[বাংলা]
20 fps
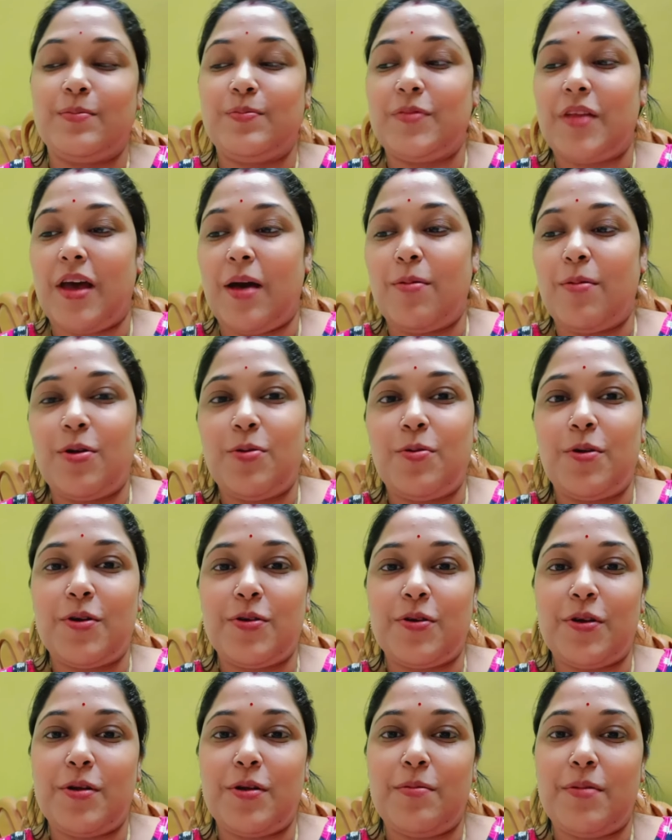আমারও ফট
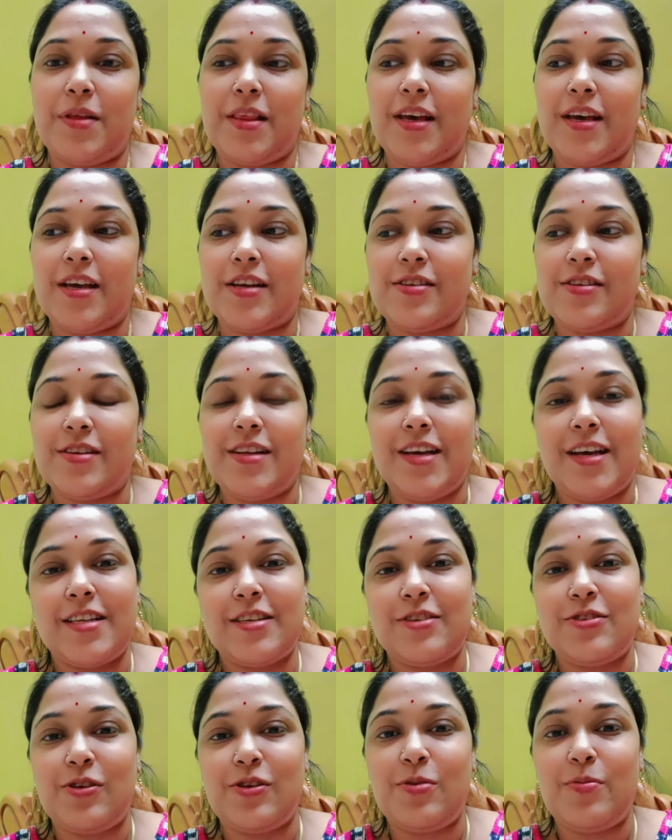করে মাথায় আসলো ঠিক
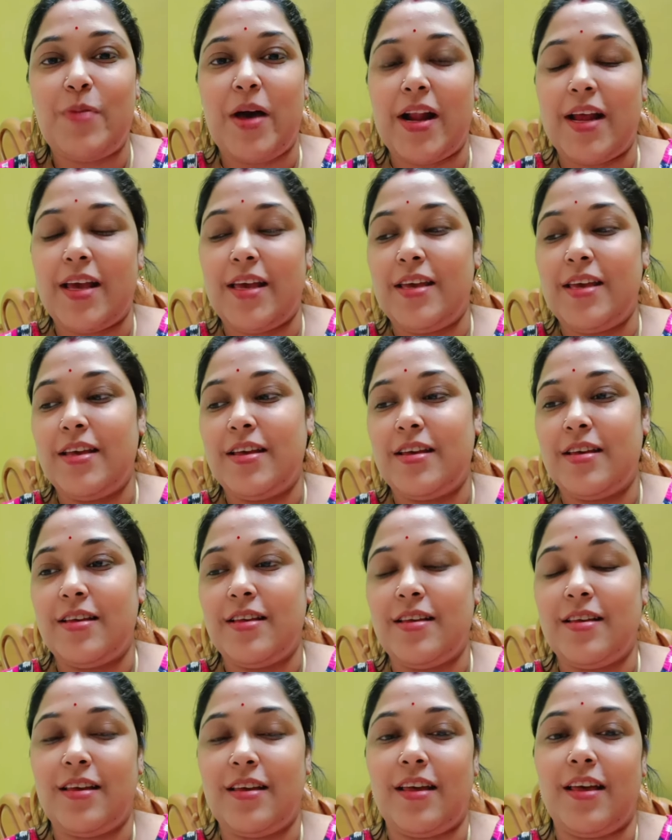আছে চলো বানাই
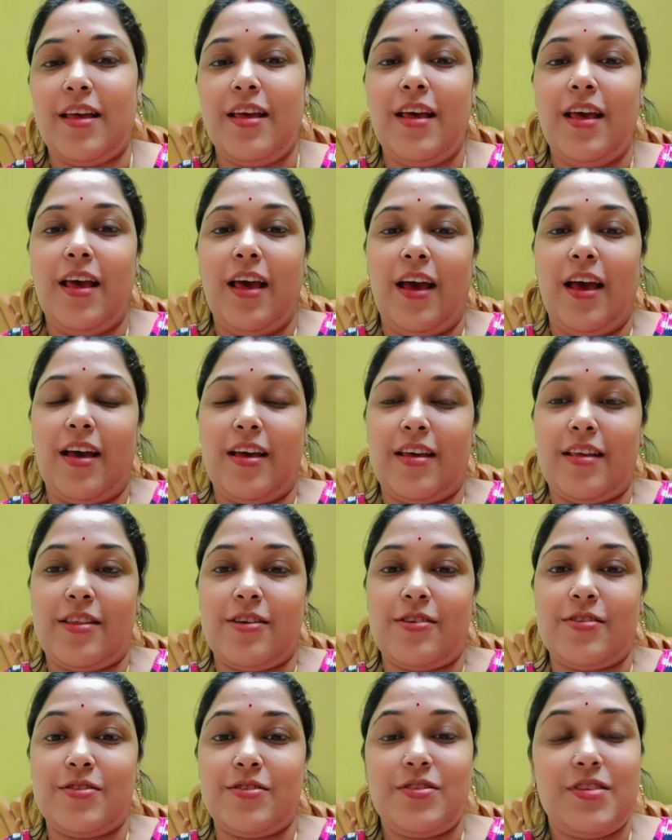হ্যাঁ
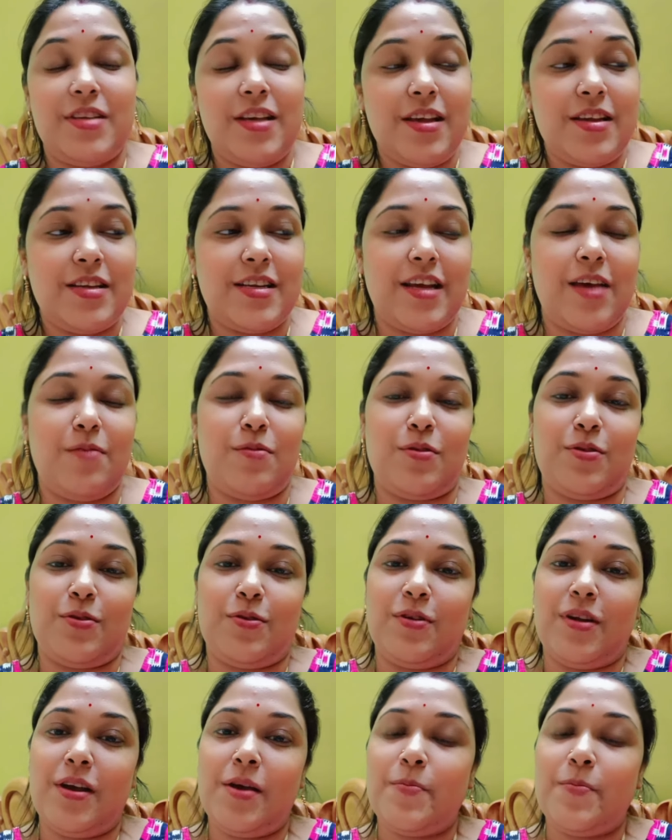তো যে সেই মতো
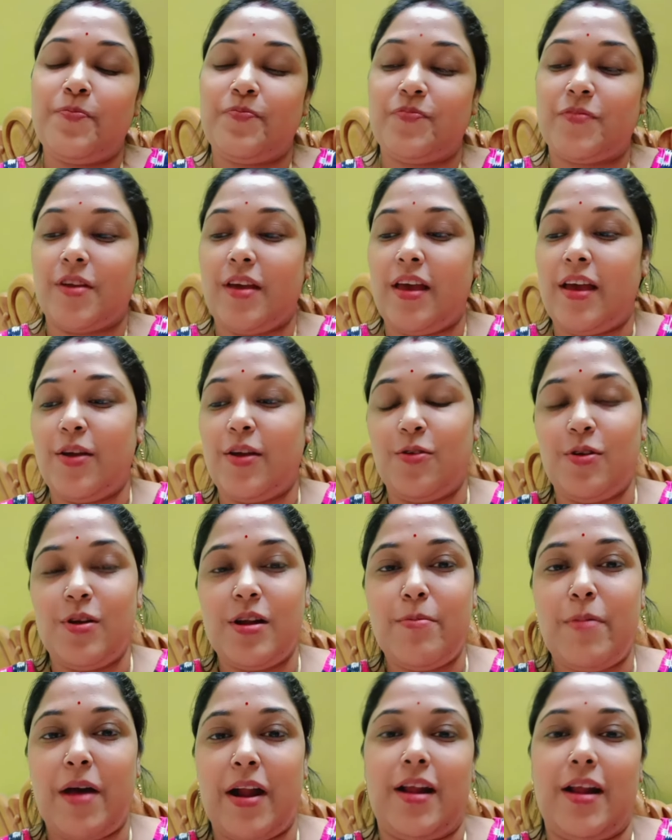করে এগ
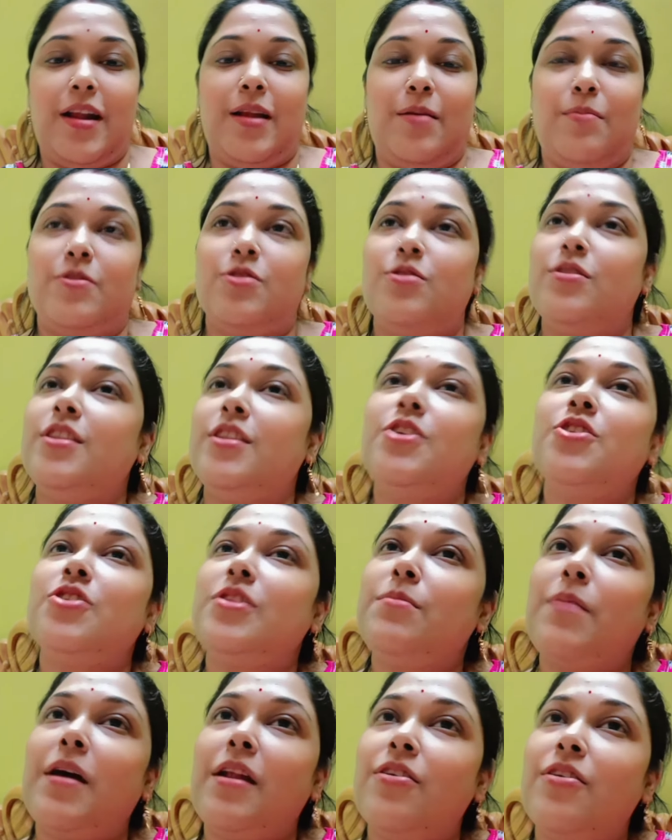রোলটা বানালাম সত্যি
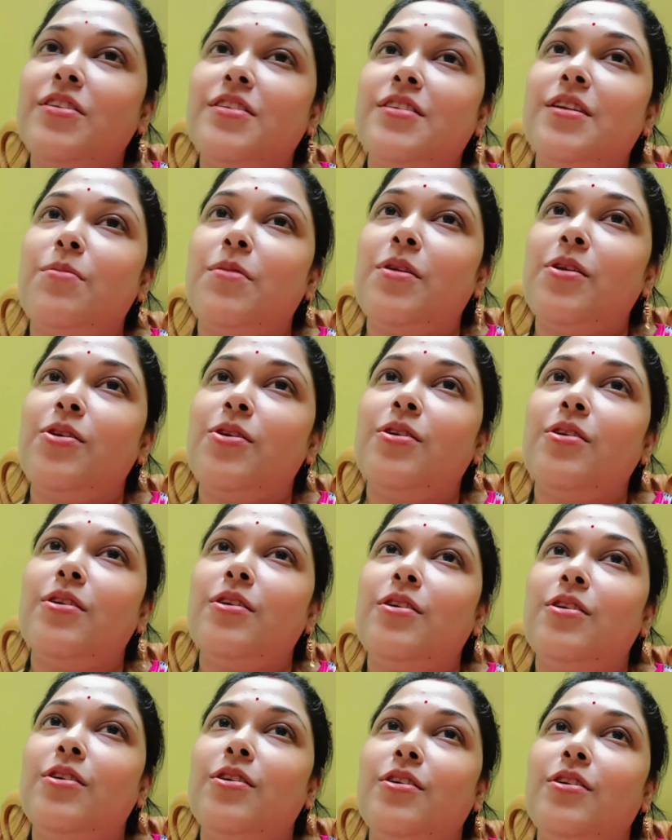সত্যি ভালো হয়েছে না বলো
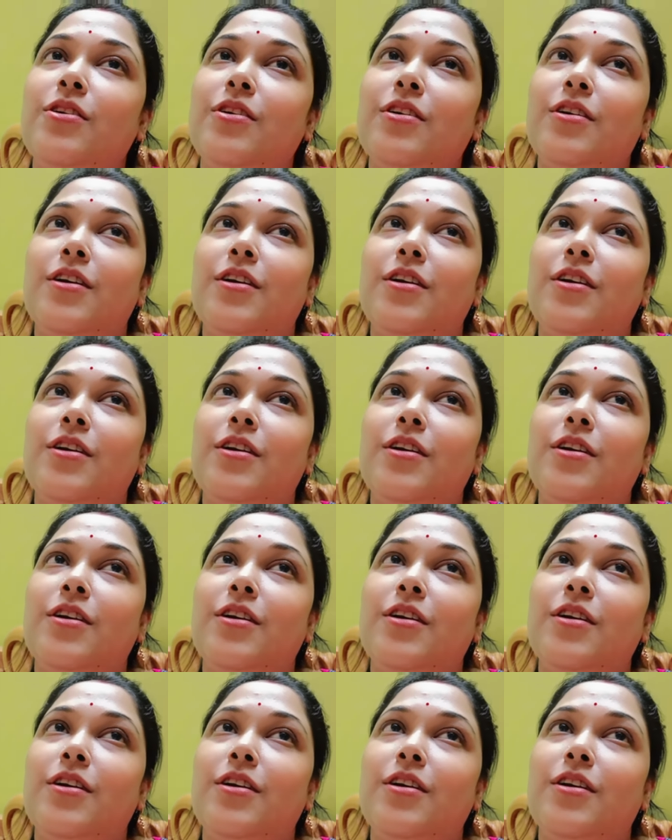হ্যাঁ।